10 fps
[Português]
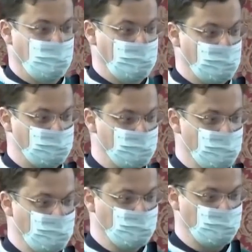e nas
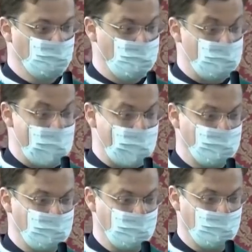mãos do
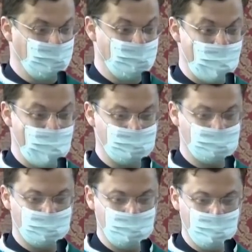Padre
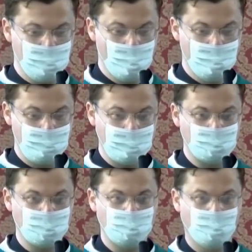desce uma
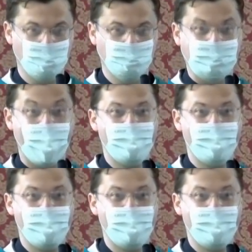pessoa,